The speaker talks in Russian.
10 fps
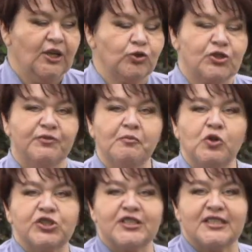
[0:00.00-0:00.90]
То есть вы
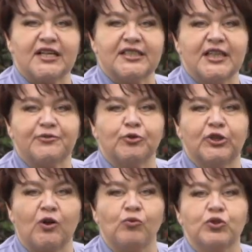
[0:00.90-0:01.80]
можете создать вот
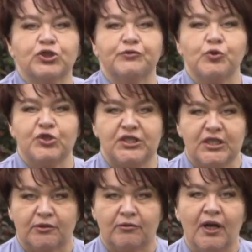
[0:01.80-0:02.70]
такую живую
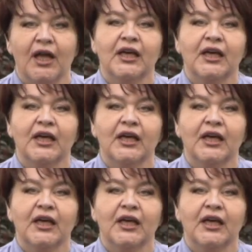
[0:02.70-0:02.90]
стену.